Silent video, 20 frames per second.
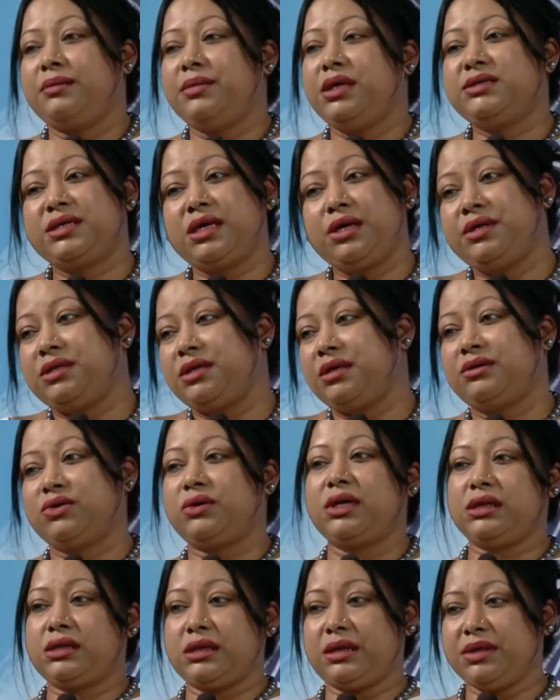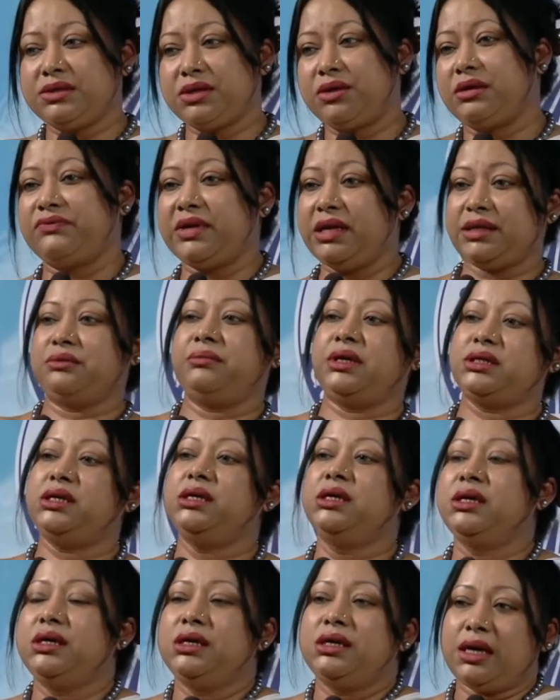ব্যাখ্যা প্রায় বিস্মৃতির
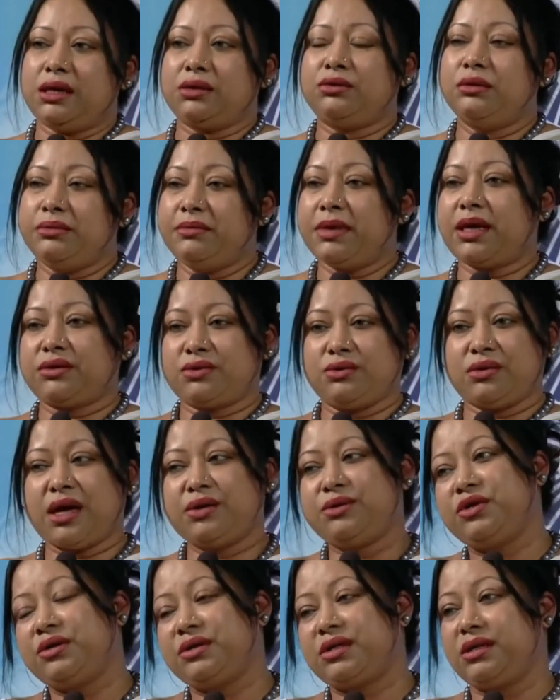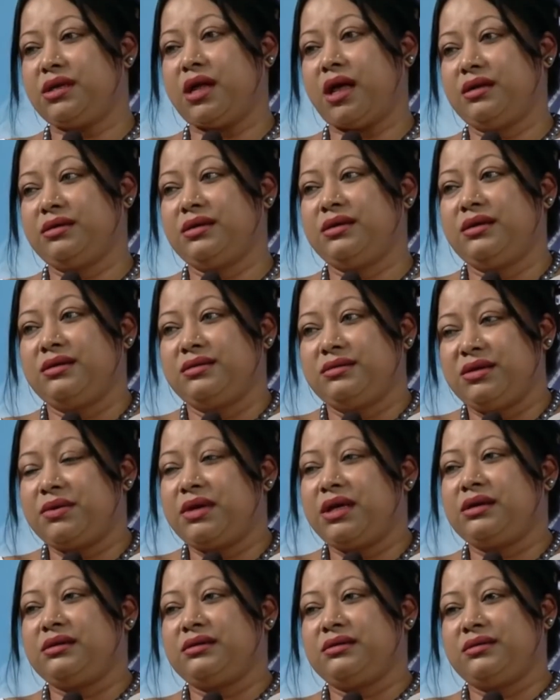অতলে অকর্ষিত কিন্তু এর
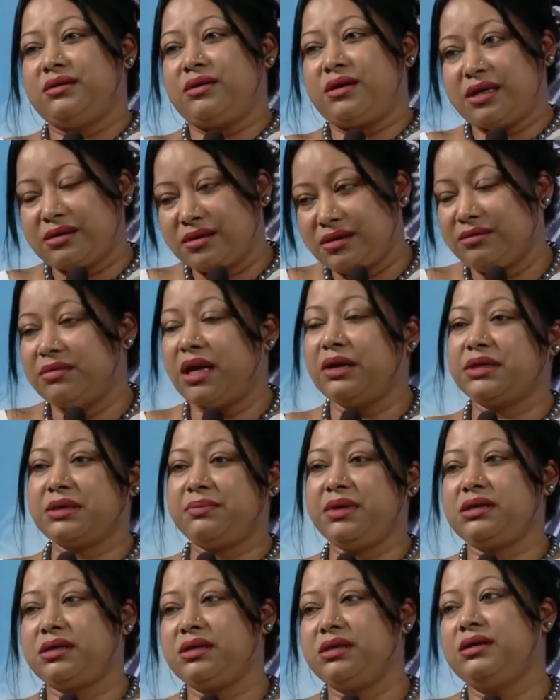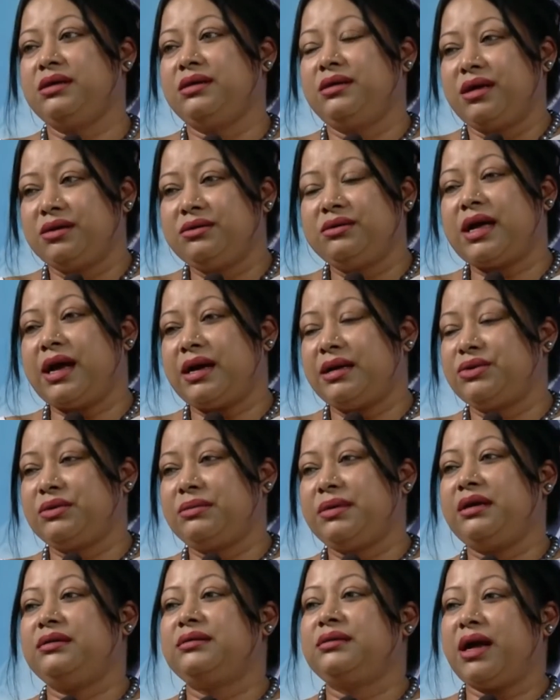জ্যোতিষ বৈজ্ঞানিক ব্যাখ্যা আমাদের
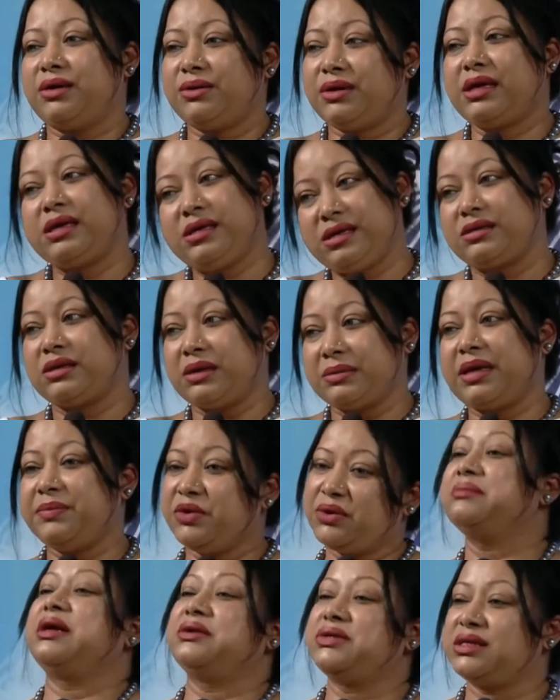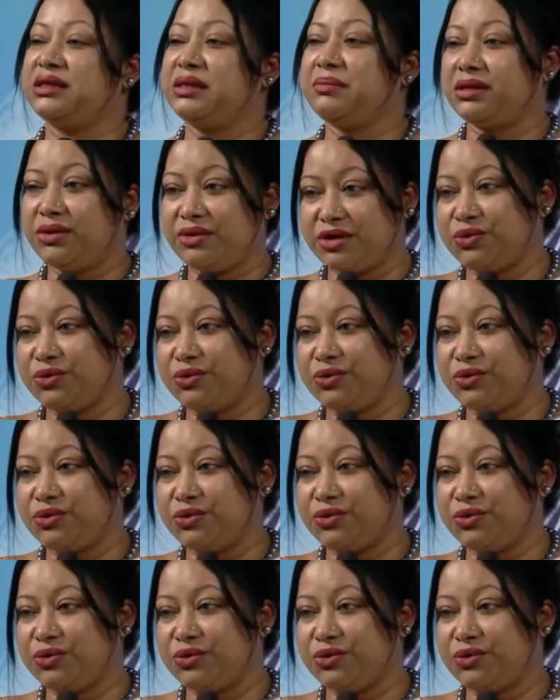জানা আমরা জানি